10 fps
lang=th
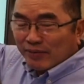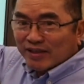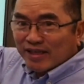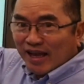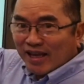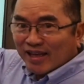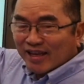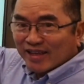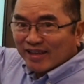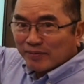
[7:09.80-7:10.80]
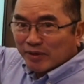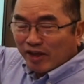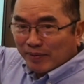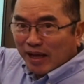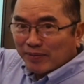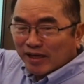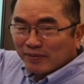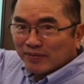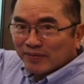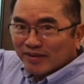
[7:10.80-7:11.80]
ญญา พี่น้องเห็นภาพไหมครับ
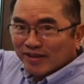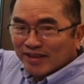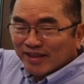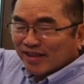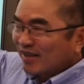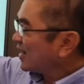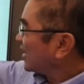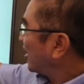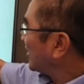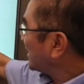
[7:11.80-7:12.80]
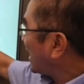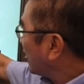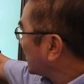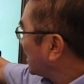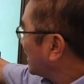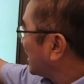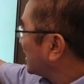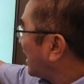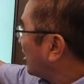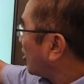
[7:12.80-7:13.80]
แล้วสัญญาของเหนือในสัญญา
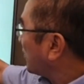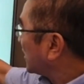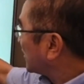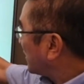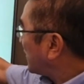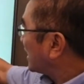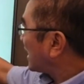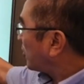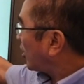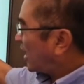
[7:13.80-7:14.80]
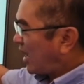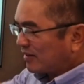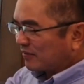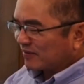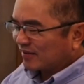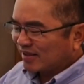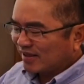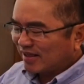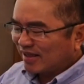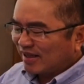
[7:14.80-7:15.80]
ละสองหมื่นสี่พันสามร้อยล้าน
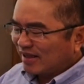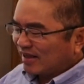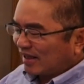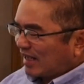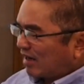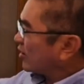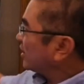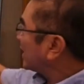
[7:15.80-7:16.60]
สัญญาของอีสา